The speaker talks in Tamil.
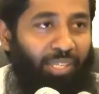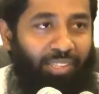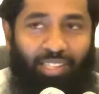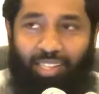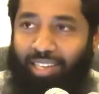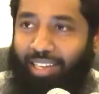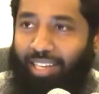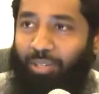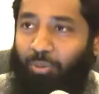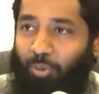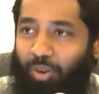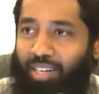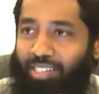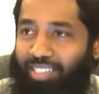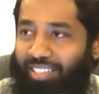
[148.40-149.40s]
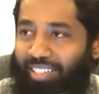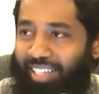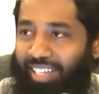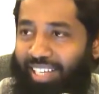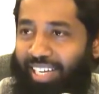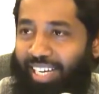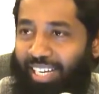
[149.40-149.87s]
இந்த இதுக்குள்ளே என்ன செஞ்சேன்
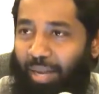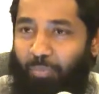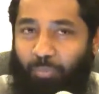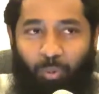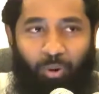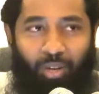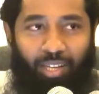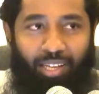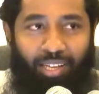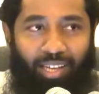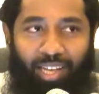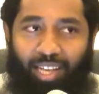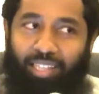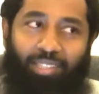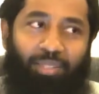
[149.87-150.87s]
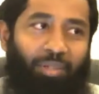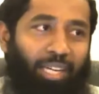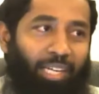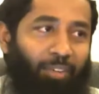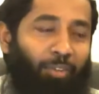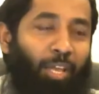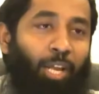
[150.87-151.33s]
நான் போனேன் அதை தவிர
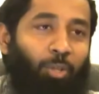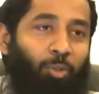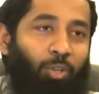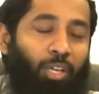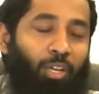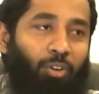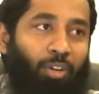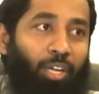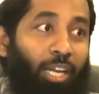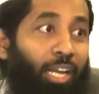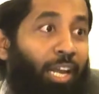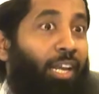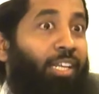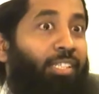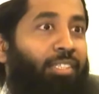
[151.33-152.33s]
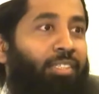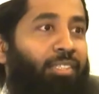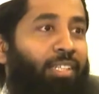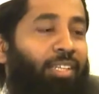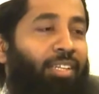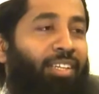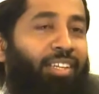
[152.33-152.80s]
எனக்கு வேறு எதுவும் இல்லைன்னு நான் என்ன
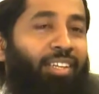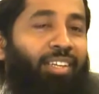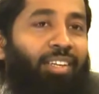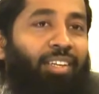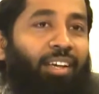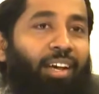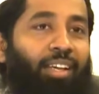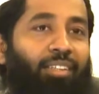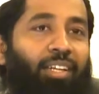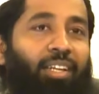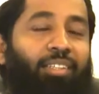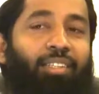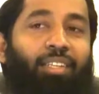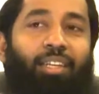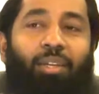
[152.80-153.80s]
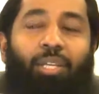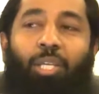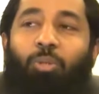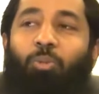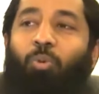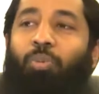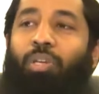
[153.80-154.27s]
செஞ்சுட்டேன் அந்த இடத்துல
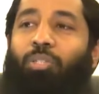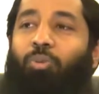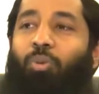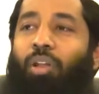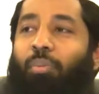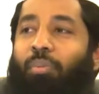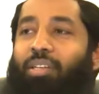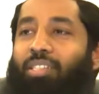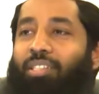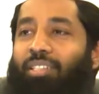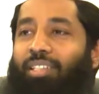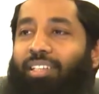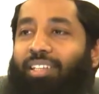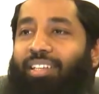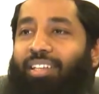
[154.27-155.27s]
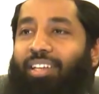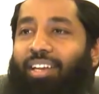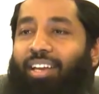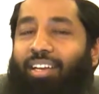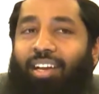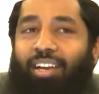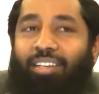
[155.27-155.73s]
எதுவுமே சொல்லாமல் என்ன செஞ்சுட்டேன்
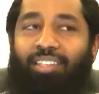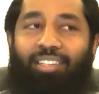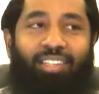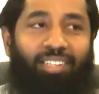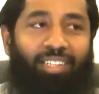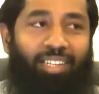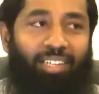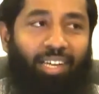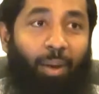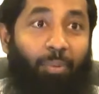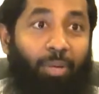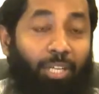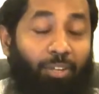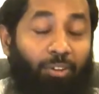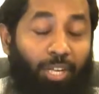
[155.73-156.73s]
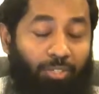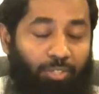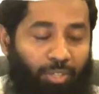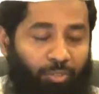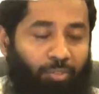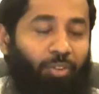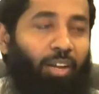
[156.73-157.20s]
நான் நின்றுட்டேன் அப்படின்ட்டு அவர்
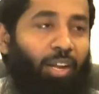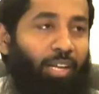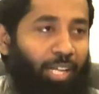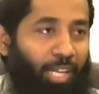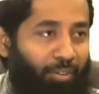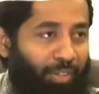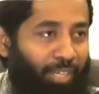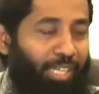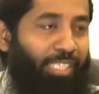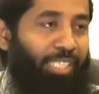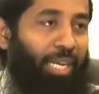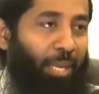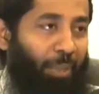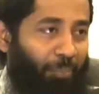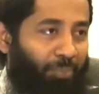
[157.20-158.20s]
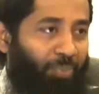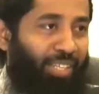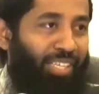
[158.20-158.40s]
அஸ்தஃபுல்லாண்டு இறைவன் என்ன செய்கிறாரு